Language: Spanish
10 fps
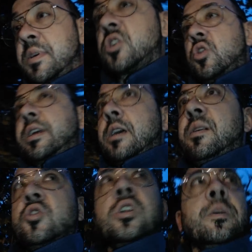persona que ama
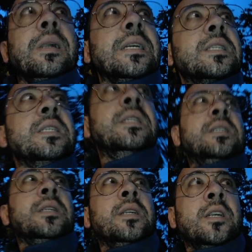a los animales
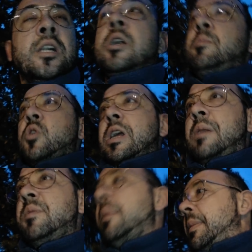porque la
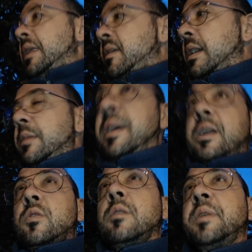misma paliza que le
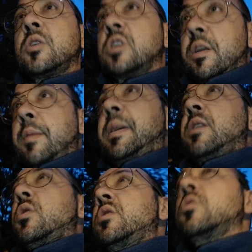pegaron al perro se le iba a pegar
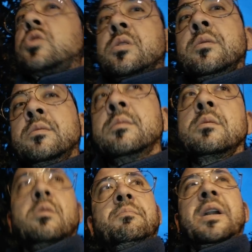yo a ellos.
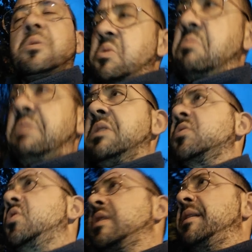Con palos, con palos,
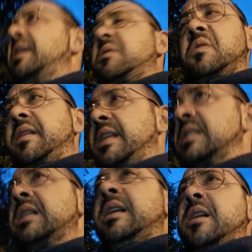con cadenas, con
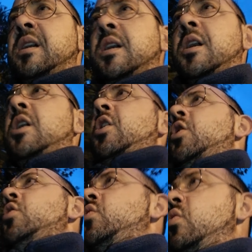cadenas.
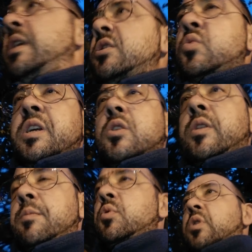Tú eres un hijo
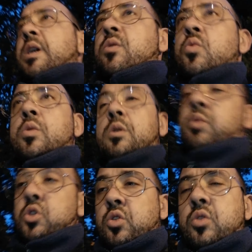de puta, tú o
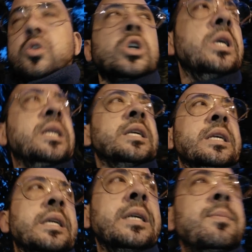vosotros,
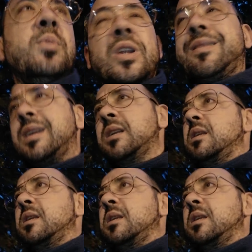por entrar